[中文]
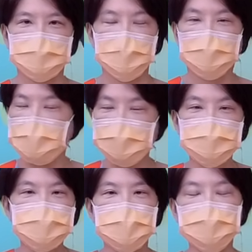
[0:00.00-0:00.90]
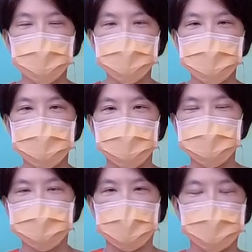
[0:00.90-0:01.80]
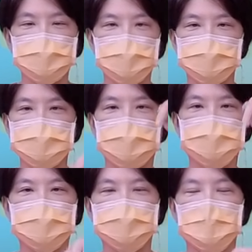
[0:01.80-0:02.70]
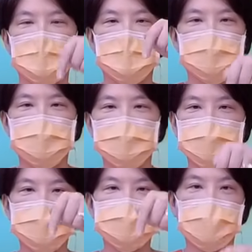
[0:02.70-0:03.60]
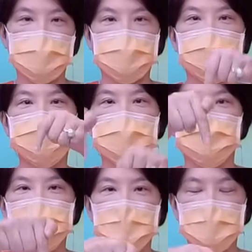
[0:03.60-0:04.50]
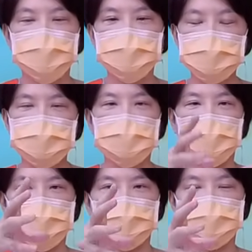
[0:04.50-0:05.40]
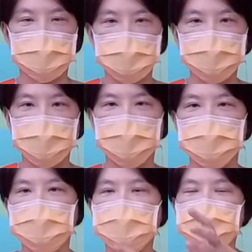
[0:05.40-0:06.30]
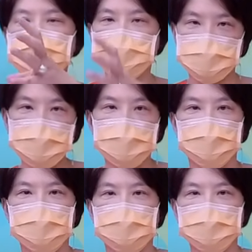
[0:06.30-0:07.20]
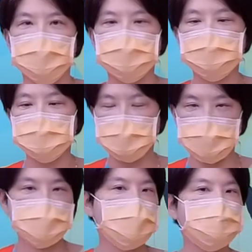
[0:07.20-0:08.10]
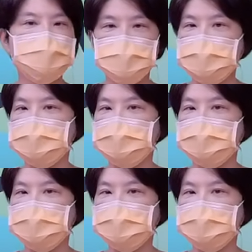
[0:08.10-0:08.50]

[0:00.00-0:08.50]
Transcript: 好，还有一些游戏呢，是大家都有知道那个那个那个踩空的，也就是它有真的玻璃跟虚的玻璃，可是你不知道